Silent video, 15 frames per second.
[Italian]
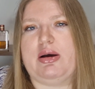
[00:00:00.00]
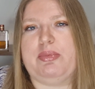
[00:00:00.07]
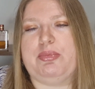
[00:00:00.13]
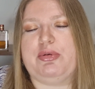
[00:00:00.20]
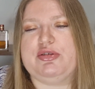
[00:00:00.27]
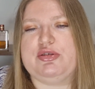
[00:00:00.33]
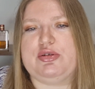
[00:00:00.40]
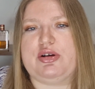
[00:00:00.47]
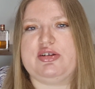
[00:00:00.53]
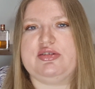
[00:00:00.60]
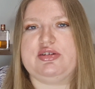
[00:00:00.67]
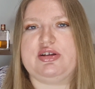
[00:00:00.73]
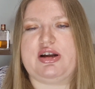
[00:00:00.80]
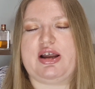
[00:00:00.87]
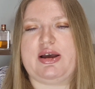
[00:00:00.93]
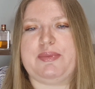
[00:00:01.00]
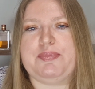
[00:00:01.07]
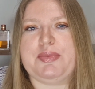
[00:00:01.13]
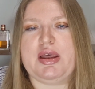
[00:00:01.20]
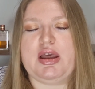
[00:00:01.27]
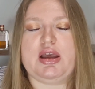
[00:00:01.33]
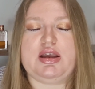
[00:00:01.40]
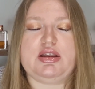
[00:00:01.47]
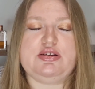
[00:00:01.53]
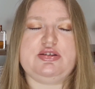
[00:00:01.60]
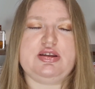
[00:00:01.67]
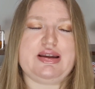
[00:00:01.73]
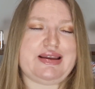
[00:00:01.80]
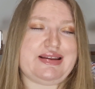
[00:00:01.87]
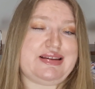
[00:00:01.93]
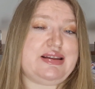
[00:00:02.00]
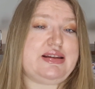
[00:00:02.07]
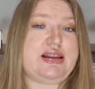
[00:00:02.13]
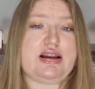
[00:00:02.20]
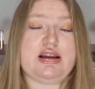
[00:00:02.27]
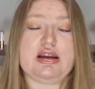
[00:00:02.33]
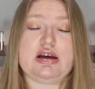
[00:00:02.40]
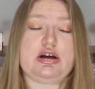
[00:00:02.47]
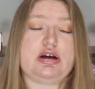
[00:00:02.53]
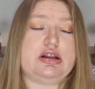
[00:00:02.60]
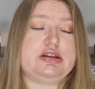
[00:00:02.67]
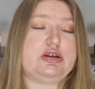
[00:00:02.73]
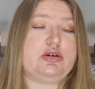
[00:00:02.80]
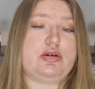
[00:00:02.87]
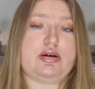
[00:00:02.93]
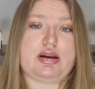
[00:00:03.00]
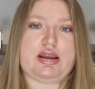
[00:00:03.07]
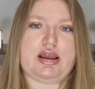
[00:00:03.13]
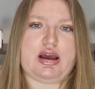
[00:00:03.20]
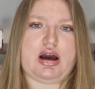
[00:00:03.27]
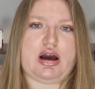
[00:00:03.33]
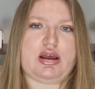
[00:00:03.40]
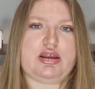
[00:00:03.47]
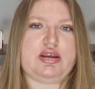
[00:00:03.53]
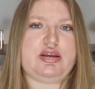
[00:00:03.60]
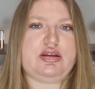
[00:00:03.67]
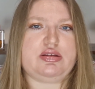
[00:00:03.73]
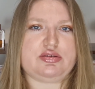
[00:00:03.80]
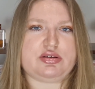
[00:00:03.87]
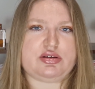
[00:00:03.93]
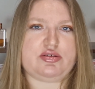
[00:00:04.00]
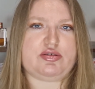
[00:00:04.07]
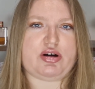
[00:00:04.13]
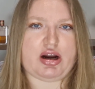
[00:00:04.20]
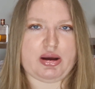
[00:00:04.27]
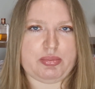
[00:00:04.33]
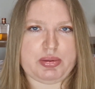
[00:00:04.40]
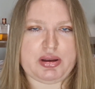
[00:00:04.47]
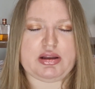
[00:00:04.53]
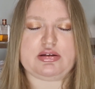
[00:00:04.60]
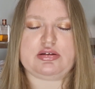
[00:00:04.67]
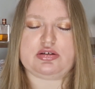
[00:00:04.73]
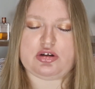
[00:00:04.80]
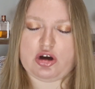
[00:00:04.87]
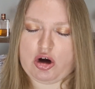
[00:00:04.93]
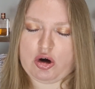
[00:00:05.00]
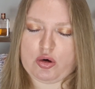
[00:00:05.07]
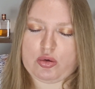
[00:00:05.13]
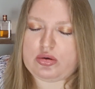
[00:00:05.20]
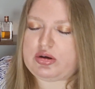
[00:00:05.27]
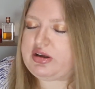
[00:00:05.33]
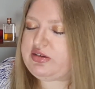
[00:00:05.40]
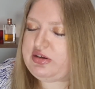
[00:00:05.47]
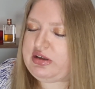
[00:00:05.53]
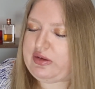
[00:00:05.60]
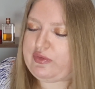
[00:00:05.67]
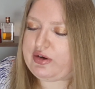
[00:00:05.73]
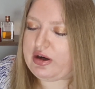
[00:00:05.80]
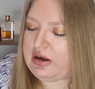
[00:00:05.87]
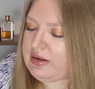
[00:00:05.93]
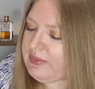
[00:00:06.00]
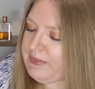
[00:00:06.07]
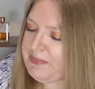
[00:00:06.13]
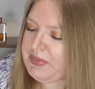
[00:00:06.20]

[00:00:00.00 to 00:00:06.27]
possono essere inseriti nella categoria Easy Grab and Go, che significa